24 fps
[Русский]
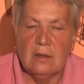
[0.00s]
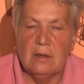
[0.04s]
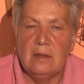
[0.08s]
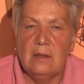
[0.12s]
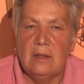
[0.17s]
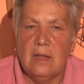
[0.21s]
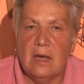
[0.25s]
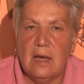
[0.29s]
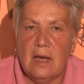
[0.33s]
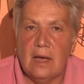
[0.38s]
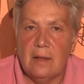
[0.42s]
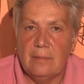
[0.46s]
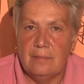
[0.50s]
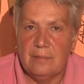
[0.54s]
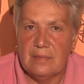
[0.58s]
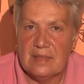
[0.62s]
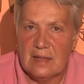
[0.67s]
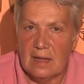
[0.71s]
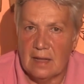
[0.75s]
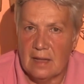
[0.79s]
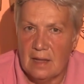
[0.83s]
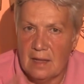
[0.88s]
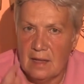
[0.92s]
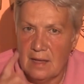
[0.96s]
на
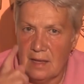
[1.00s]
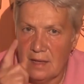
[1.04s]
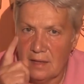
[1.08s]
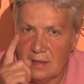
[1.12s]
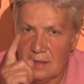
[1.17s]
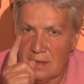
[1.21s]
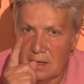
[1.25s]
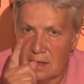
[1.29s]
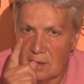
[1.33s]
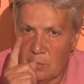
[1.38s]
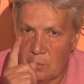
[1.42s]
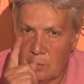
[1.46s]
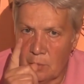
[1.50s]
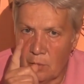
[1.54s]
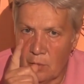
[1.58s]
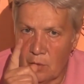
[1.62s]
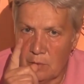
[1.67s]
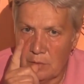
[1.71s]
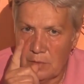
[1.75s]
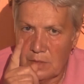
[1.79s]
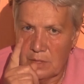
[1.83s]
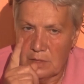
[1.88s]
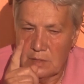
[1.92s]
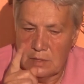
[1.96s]
литр,
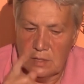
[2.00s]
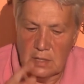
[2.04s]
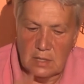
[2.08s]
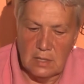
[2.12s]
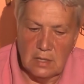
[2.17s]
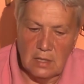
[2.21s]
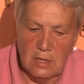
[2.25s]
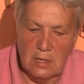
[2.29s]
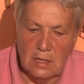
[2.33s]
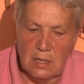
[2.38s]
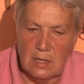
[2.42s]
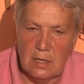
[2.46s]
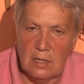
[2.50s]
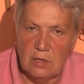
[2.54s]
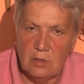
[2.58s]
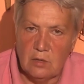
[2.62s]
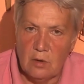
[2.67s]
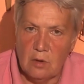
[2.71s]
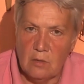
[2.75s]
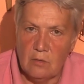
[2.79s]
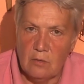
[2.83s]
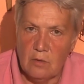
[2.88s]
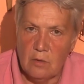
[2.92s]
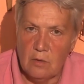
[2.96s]
помните, не на
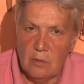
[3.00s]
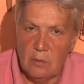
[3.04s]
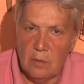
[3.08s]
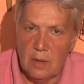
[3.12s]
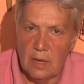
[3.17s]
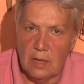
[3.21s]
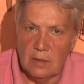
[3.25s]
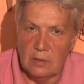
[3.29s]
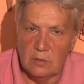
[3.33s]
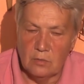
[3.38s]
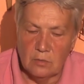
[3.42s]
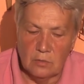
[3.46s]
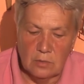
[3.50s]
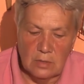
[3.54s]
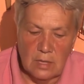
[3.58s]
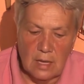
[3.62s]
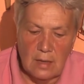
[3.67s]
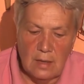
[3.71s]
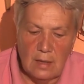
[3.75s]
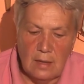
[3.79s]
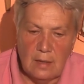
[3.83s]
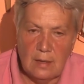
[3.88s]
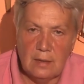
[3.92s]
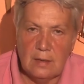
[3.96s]
литровую банку,
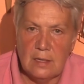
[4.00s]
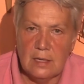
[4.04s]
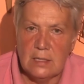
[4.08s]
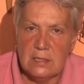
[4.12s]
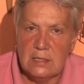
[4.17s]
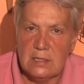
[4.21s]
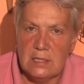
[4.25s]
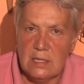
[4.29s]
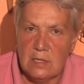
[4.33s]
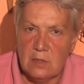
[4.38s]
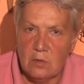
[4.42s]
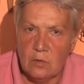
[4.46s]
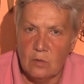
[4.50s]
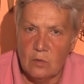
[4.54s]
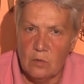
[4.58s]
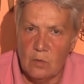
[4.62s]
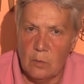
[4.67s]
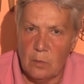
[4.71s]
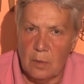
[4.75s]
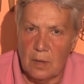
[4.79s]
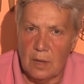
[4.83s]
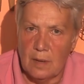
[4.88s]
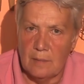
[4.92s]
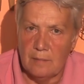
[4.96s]
на литр
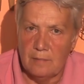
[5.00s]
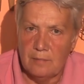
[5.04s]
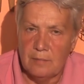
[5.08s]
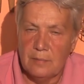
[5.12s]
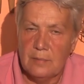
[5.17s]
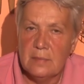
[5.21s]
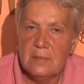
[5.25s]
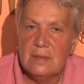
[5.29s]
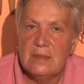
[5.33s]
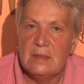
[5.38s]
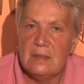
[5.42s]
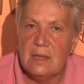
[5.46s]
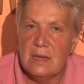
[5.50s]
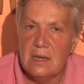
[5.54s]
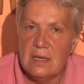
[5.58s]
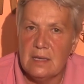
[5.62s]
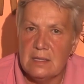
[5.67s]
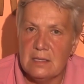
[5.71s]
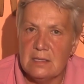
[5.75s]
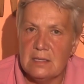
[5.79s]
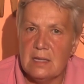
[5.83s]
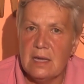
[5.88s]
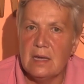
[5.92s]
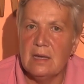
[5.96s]
сиропа
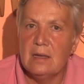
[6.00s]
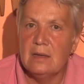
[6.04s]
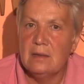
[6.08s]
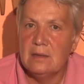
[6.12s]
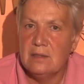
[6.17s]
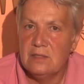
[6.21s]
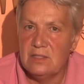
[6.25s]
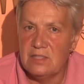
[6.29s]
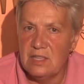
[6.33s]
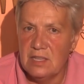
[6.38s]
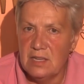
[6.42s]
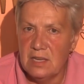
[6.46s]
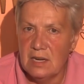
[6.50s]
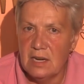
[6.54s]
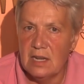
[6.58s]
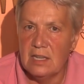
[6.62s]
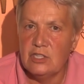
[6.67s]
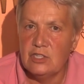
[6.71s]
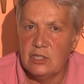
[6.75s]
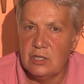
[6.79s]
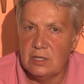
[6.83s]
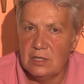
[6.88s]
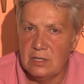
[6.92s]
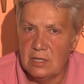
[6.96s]

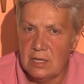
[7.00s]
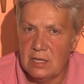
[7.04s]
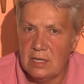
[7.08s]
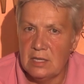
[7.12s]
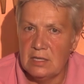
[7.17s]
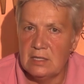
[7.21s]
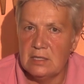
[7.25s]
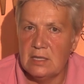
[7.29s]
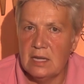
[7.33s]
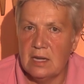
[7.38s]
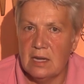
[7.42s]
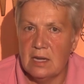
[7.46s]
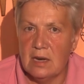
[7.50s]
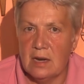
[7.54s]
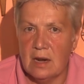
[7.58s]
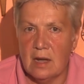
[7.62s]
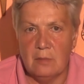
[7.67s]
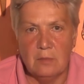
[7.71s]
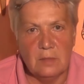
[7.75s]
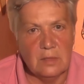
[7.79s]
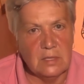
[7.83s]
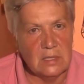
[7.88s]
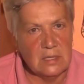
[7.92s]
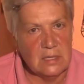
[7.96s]
300-400
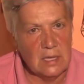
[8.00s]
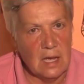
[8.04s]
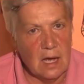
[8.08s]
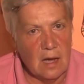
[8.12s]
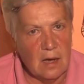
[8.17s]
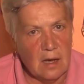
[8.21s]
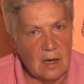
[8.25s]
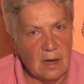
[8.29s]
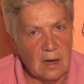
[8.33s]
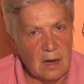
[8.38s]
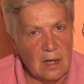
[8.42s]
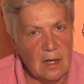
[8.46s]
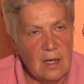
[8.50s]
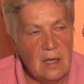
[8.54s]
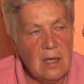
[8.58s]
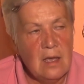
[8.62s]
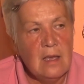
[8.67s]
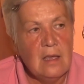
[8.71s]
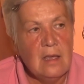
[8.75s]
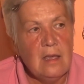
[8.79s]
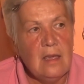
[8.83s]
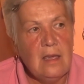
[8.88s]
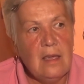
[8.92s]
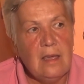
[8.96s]
грамм сахара.
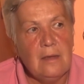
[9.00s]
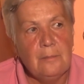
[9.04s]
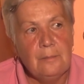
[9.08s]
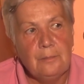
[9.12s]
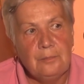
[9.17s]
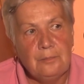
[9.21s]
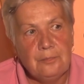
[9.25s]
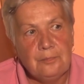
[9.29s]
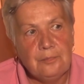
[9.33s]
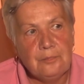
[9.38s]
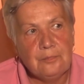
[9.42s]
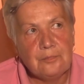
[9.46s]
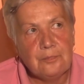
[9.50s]
И